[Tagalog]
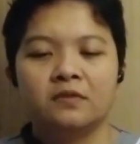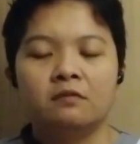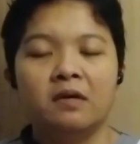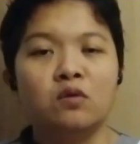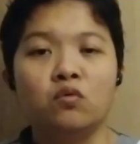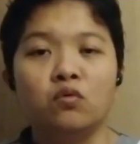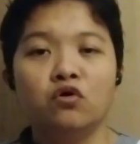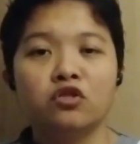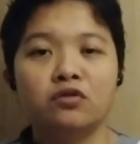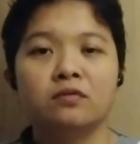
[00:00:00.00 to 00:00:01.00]

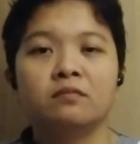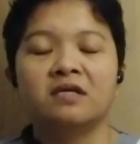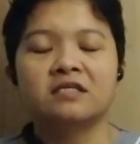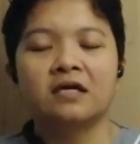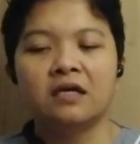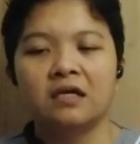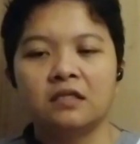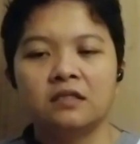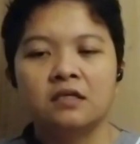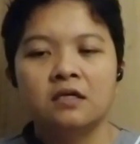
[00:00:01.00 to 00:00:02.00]
malungkot, masakit,
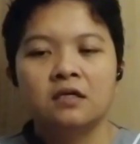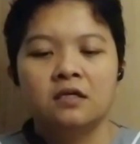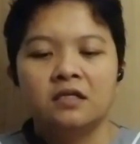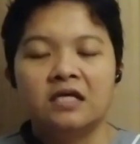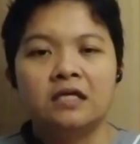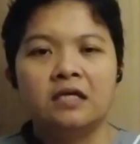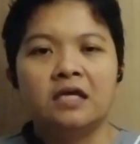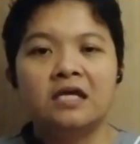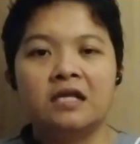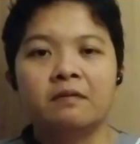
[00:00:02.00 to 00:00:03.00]

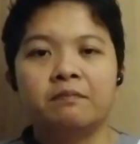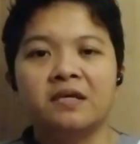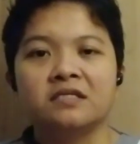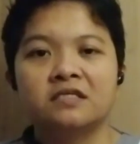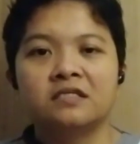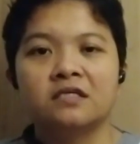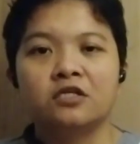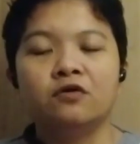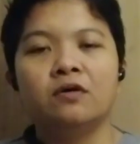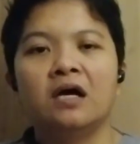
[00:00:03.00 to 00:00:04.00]
ikinagpis
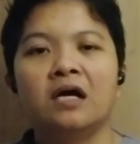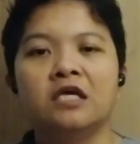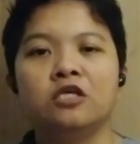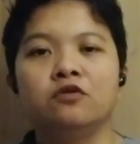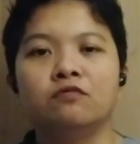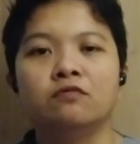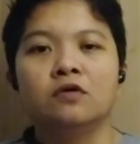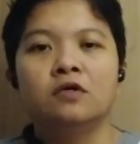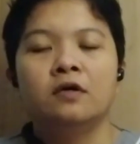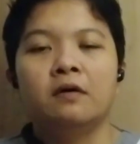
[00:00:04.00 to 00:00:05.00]
no, ang inyong
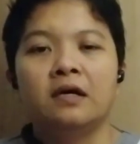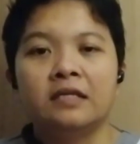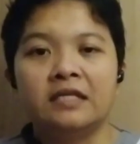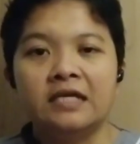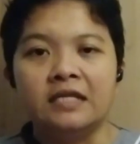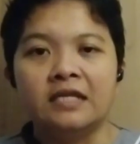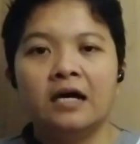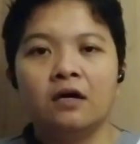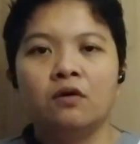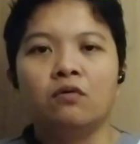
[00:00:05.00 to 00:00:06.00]

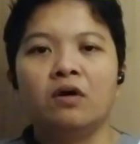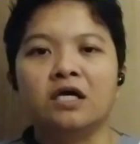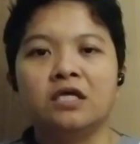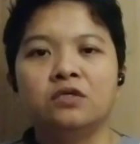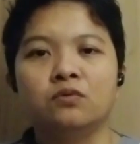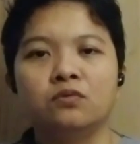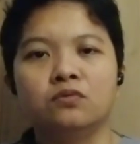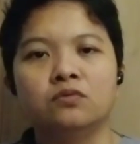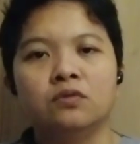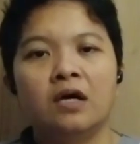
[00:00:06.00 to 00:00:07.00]
ina o ang
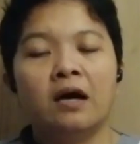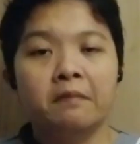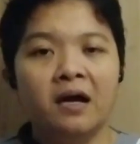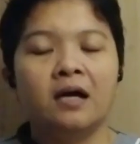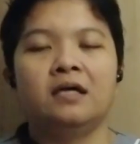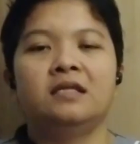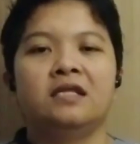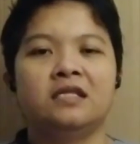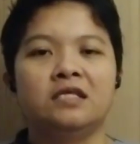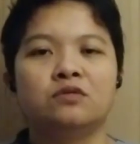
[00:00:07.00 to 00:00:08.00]
inyong ama na
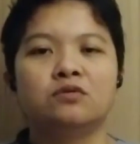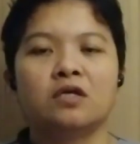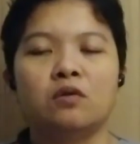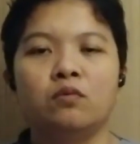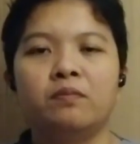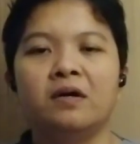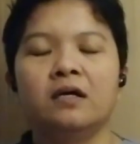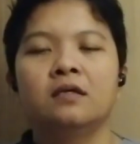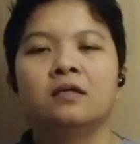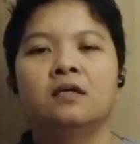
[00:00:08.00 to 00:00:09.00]
nandito sa
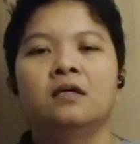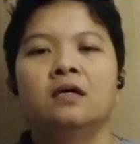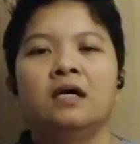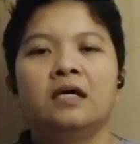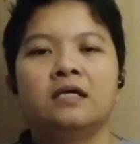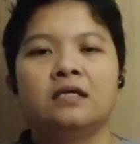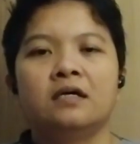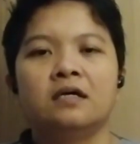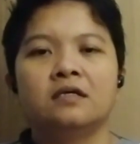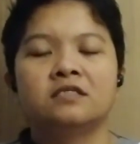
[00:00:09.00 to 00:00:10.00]
lupa, ay
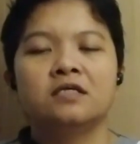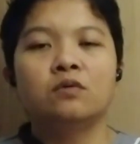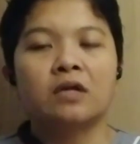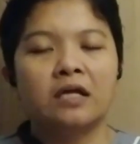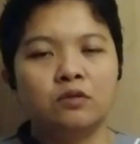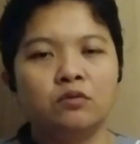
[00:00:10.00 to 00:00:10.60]
uh, sigurado